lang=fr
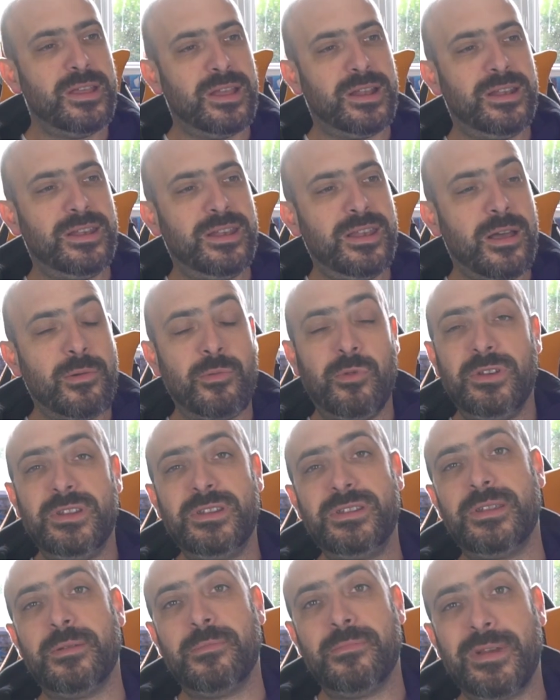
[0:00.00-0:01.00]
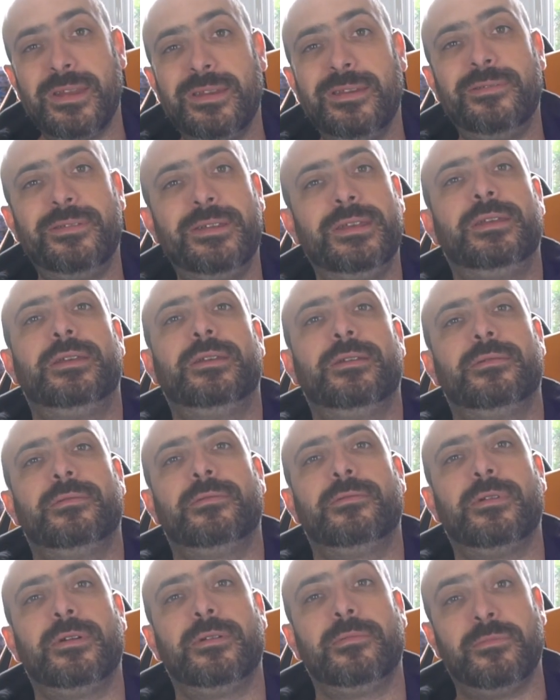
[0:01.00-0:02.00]
L'harmonie, c'est magnifique.
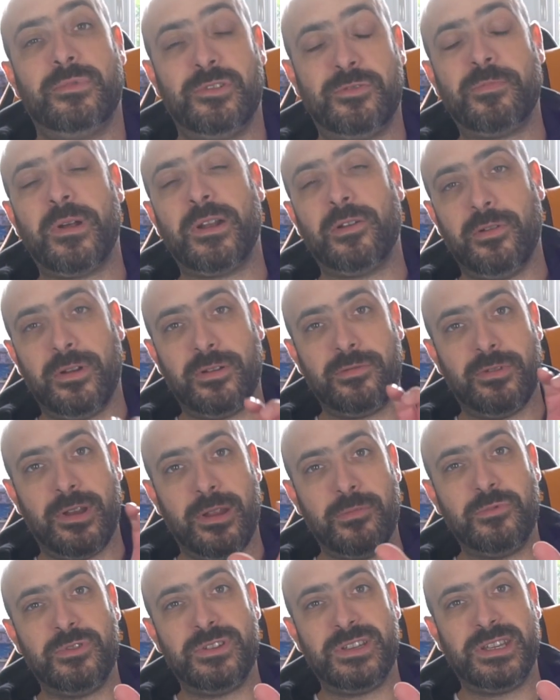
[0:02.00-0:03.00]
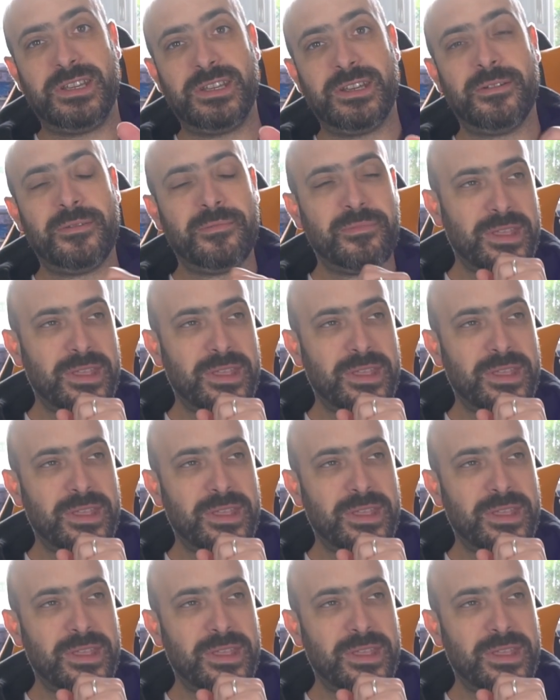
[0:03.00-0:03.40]
Quoi. Je parle de, la musique.